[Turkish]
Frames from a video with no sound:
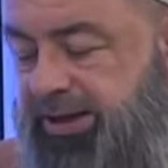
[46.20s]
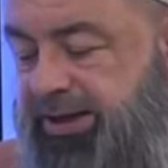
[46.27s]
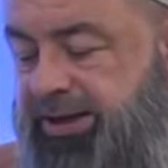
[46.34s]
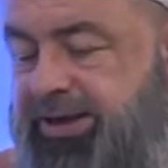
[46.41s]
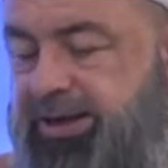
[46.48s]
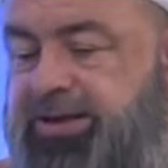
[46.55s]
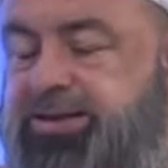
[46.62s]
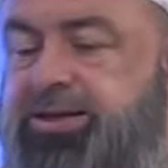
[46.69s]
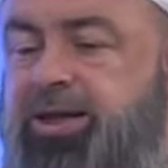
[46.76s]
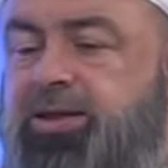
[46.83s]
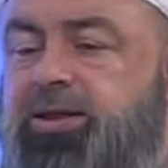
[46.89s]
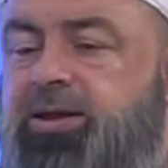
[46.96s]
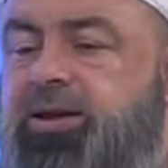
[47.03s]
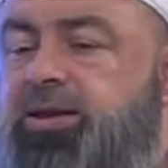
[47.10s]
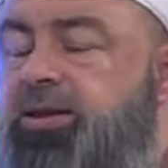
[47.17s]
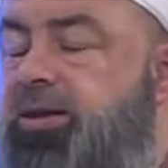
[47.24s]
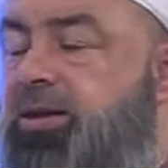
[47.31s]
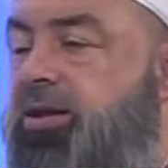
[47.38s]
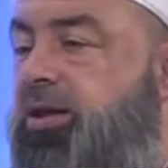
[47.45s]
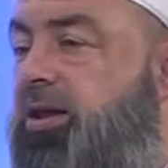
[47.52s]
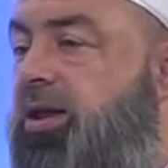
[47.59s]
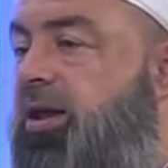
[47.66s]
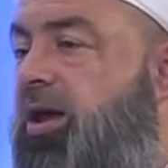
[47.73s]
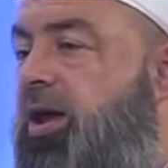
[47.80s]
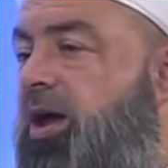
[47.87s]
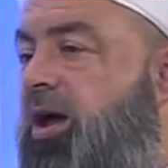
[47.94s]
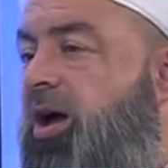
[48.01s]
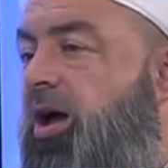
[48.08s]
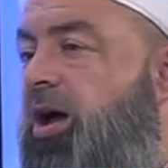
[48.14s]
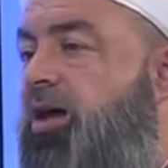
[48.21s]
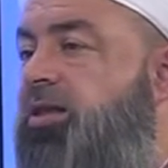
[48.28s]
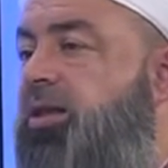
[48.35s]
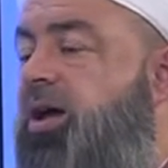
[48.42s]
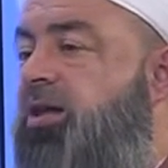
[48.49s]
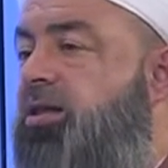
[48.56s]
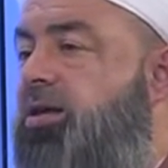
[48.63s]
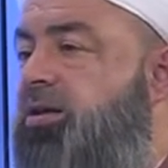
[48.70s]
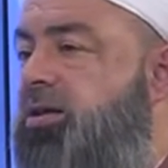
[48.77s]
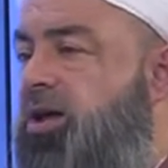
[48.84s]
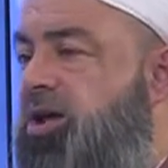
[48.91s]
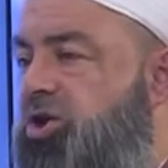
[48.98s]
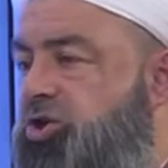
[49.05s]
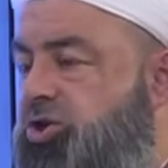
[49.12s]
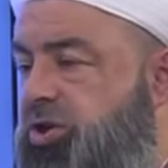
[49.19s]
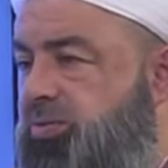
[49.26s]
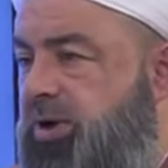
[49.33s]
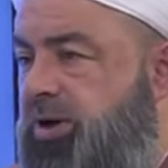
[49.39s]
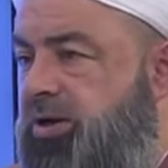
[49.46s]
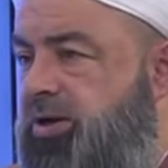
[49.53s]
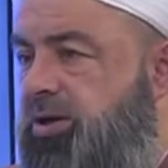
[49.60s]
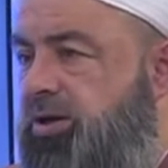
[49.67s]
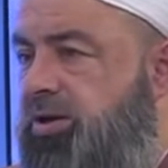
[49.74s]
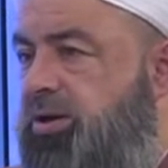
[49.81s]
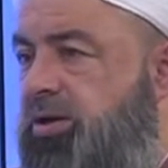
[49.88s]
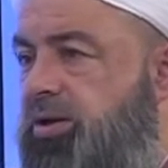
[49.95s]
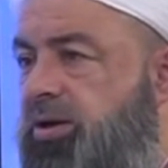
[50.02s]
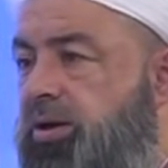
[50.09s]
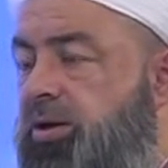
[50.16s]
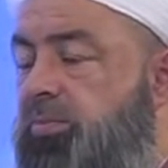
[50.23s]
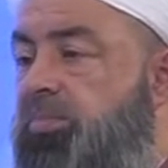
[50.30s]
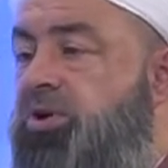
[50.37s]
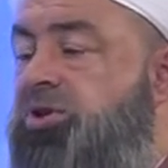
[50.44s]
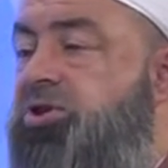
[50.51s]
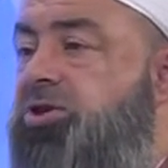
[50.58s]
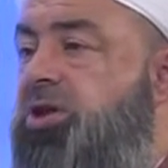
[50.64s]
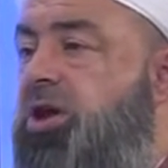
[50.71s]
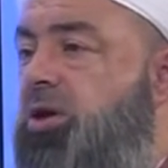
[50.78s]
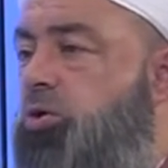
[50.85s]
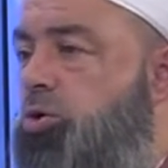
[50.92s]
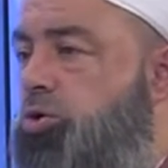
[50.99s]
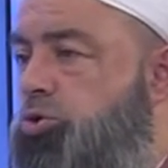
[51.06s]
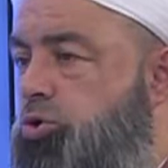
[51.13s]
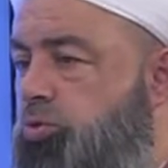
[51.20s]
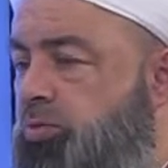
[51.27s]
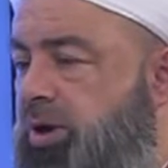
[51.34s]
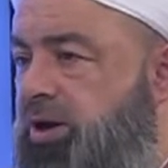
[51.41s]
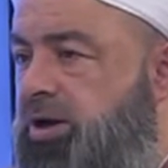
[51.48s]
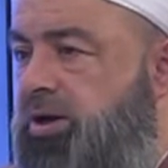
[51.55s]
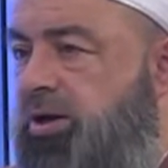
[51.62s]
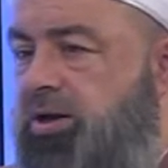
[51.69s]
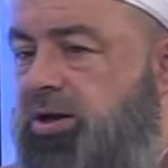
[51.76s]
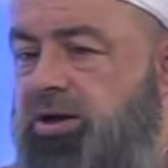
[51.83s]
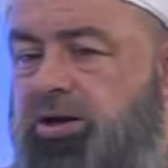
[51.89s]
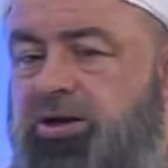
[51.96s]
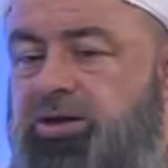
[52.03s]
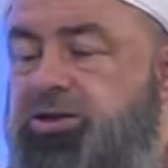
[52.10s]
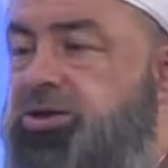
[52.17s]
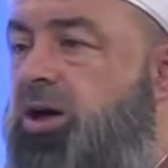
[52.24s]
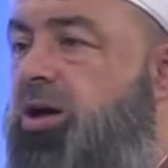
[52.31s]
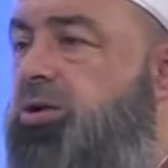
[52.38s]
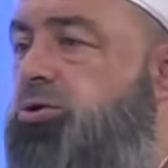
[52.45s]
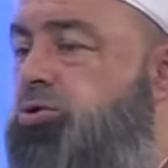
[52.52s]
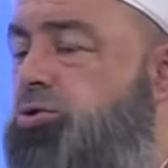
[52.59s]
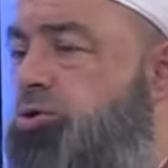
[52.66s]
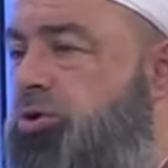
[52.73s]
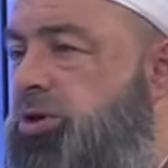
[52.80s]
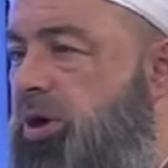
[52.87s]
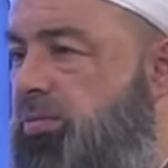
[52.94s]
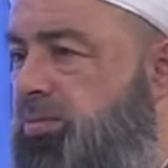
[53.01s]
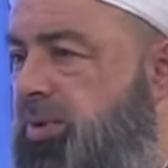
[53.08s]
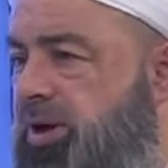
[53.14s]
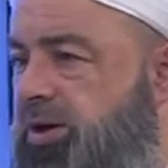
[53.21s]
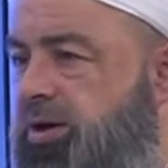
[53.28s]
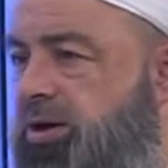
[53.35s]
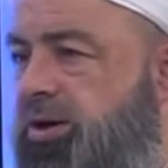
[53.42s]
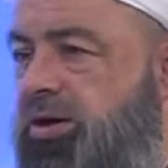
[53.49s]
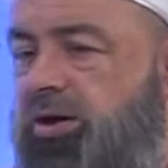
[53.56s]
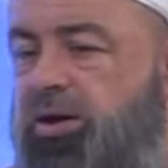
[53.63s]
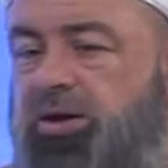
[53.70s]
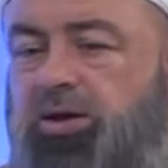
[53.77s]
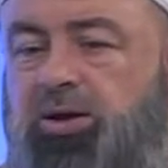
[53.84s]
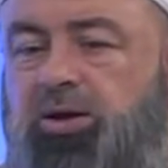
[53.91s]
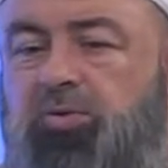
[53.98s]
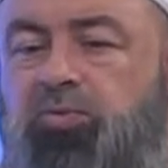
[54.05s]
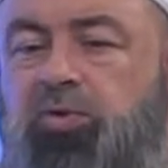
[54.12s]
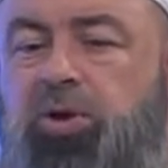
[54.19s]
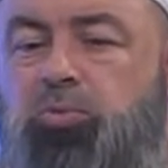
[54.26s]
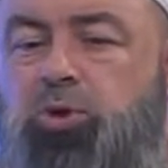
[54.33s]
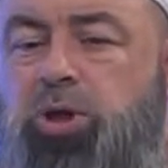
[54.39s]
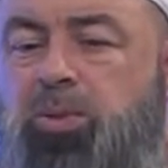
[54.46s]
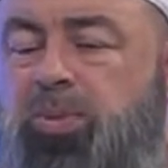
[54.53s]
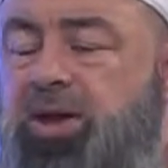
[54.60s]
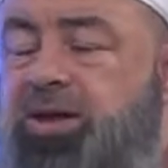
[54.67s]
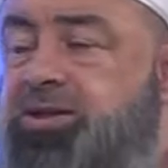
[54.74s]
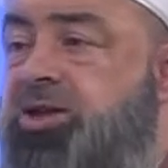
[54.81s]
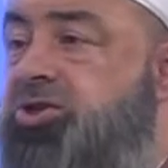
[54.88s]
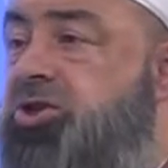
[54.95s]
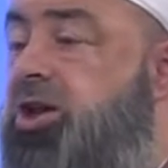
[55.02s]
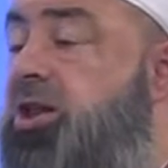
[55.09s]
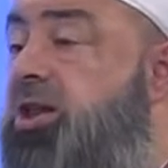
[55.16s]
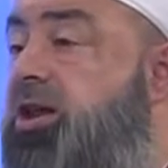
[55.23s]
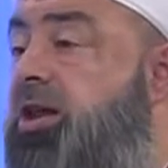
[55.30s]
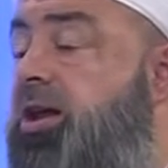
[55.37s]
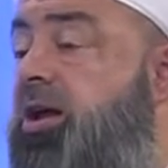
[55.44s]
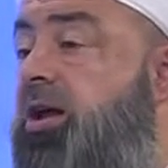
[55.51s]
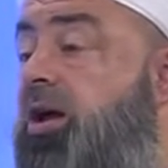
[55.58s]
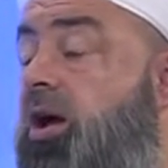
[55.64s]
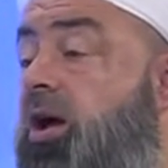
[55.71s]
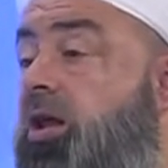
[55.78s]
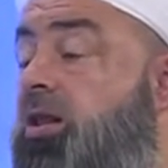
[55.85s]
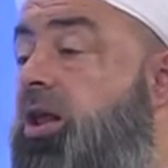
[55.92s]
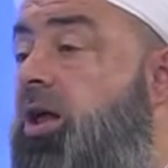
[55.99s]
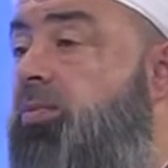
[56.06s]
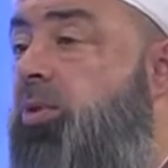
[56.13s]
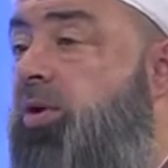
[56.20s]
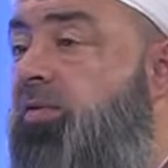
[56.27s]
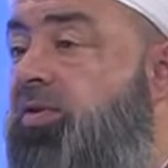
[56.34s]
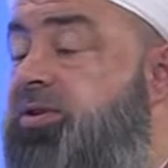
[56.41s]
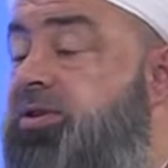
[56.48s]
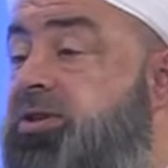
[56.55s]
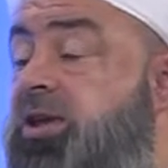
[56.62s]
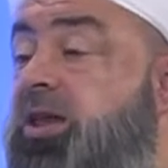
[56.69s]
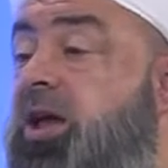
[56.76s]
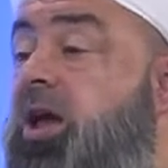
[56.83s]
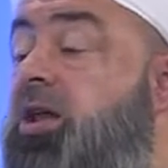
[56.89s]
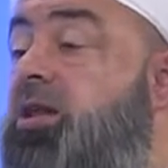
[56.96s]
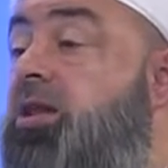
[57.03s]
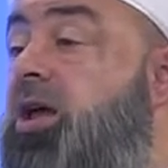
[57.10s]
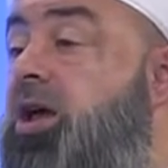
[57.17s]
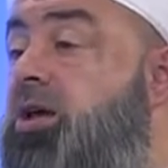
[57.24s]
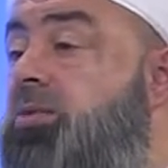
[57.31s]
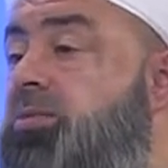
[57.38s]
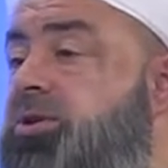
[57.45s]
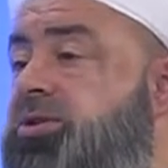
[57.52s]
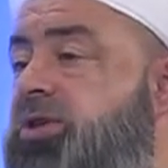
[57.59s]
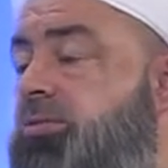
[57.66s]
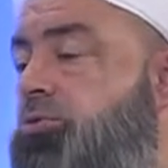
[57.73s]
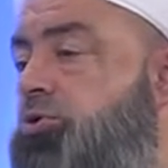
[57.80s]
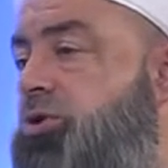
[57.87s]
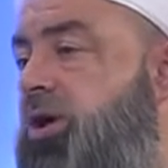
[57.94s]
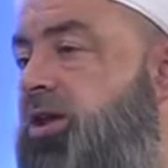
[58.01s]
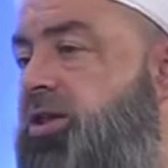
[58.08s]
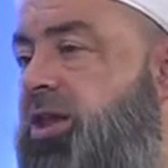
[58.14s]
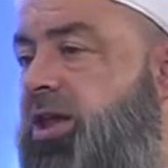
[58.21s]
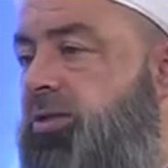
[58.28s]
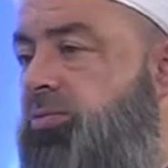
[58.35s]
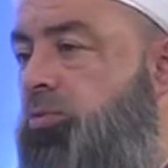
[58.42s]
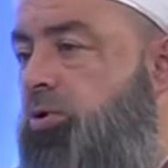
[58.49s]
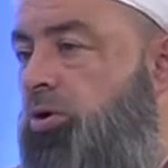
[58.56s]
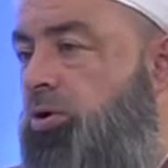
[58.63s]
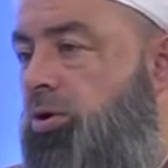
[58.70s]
İnsanların hatalarını araştırmak, peşinden koşturmak, casusluk yapmak ve buna benzer şeyleri Allah muhafaza zaten Allah'ımız da müsaade etmiyor.